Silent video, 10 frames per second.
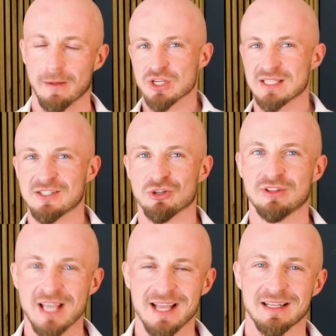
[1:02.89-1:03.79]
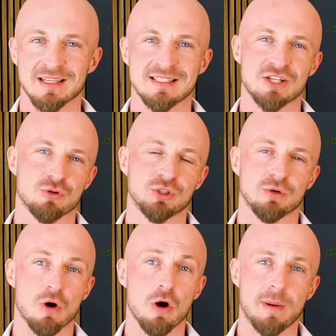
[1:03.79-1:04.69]
przez co ten zaczął
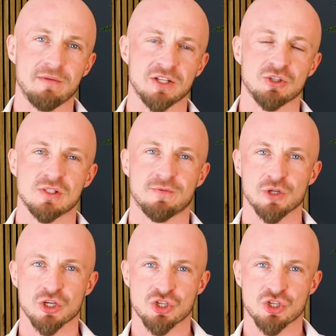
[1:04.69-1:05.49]
się obawiać o swoje